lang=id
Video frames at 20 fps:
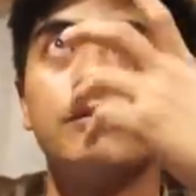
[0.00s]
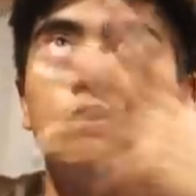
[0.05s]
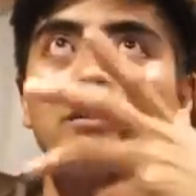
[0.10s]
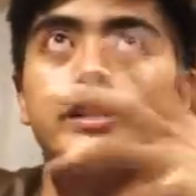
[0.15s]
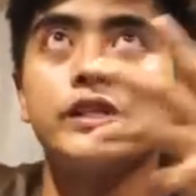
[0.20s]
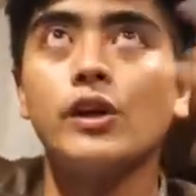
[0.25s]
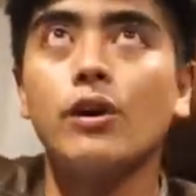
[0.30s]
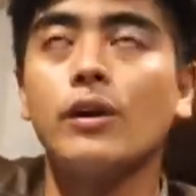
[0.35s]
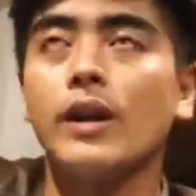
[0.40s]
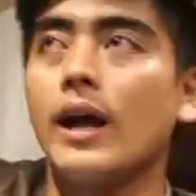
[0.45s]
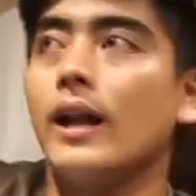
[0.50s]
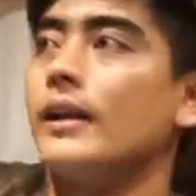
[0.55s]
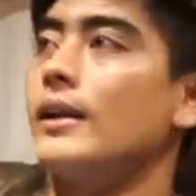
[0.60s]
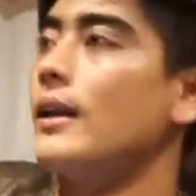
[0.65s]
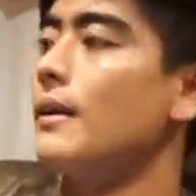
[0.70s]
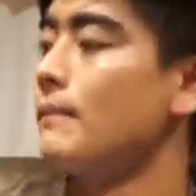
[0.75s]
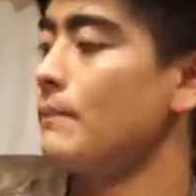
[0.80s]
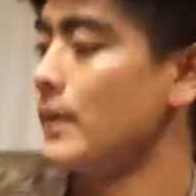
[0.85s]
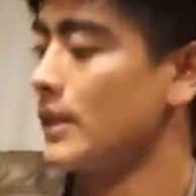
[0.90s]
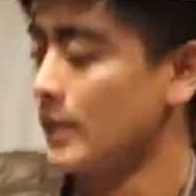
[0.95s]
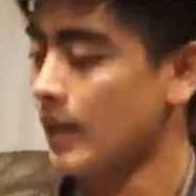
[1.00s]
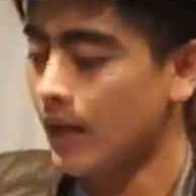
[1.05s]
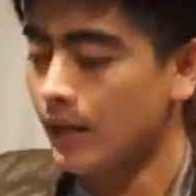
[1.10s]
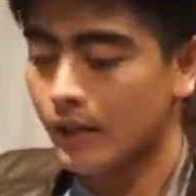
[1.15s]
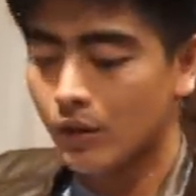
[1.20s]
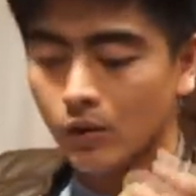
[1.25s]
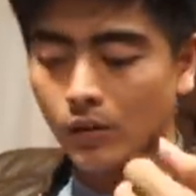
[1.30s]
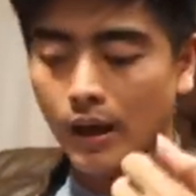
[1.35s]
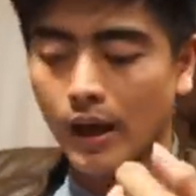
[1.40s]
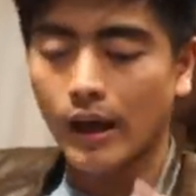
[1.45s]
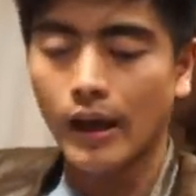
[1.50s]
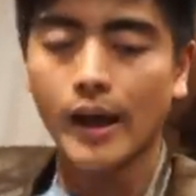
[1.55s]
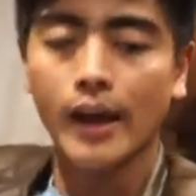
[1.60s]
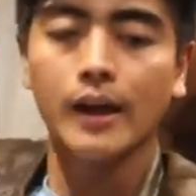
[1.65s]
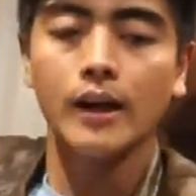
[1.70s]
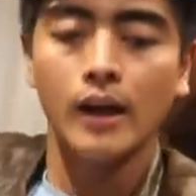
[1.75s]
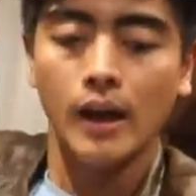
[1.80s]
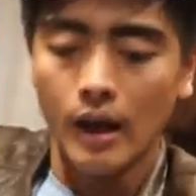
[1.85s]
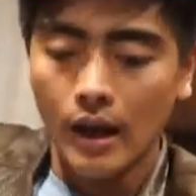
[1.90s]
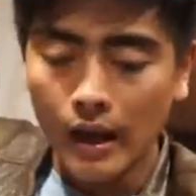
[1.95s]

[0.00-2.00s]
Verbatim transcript: fungsionalnya bisa digunakan